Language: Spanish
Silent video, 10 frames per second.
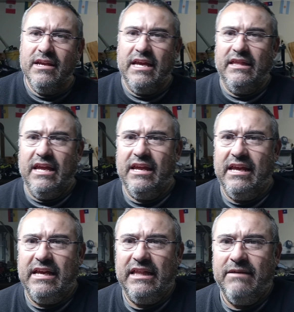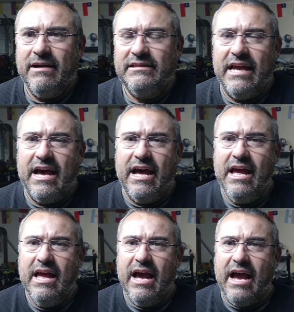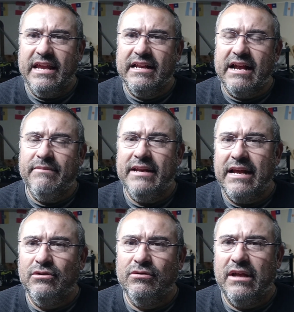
que te, que te vas a, a ir caminando